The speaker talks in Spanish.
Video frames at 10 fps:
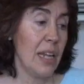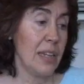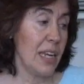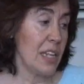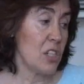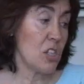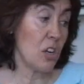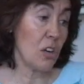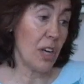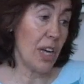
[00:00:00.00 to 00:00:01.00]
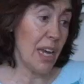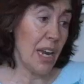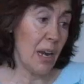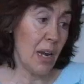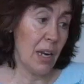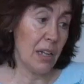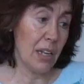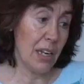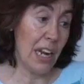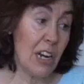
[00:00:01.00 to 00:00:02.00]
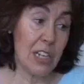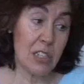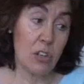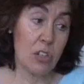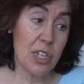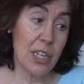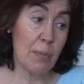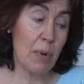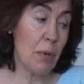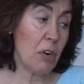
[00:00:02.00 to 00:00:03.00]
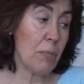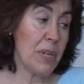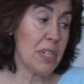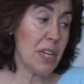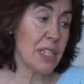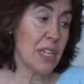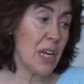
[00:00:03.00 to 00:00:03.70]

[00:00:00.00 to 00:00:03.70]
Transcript: De hecho, en estos siete primeros meses